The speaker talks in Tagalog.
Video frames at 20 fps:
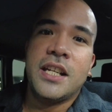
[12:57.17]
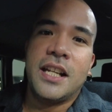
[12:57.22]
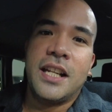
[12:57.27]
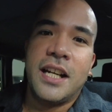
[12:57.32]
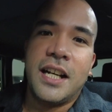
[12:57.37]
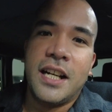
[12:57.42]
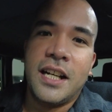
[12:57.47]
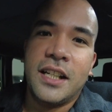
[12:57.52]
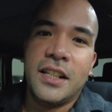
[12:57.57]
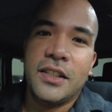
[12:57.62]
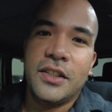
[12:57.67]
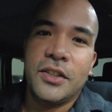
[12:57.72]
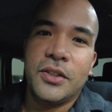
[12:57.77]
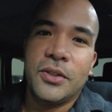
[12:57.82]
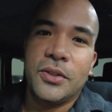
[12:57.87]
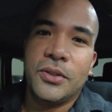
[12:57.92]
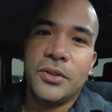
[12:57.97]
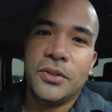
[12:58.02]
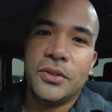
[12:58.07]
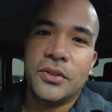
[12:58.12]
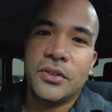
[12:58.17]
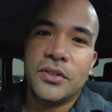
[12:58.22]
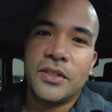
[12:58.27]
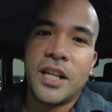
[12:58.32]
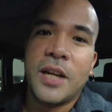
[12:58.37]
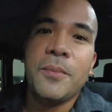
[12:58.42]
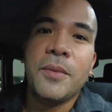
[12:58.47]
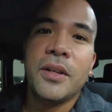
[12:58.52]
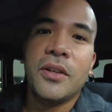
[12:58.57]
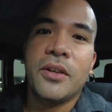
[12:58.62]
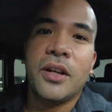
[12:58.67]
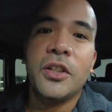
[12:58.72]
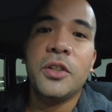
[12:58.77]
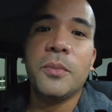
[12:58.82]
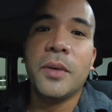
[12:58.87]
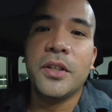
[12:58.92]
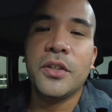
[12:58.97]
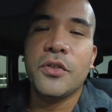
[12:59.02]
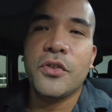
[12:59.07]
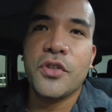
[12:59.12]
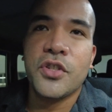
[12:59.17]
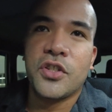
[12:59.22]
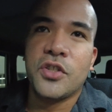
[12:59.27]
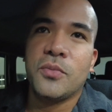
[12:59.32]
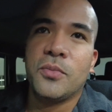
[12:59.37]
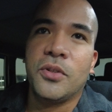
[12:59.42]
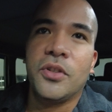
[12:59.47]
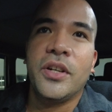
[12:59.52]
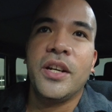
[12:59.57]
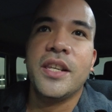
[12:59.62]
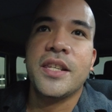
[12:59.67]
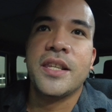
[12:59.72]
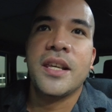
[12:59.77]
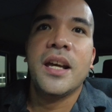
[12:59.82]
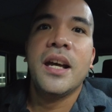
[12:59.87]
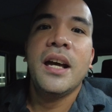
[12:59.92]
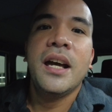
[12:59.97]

lang nung sabi ko ano ba yung gusto mo is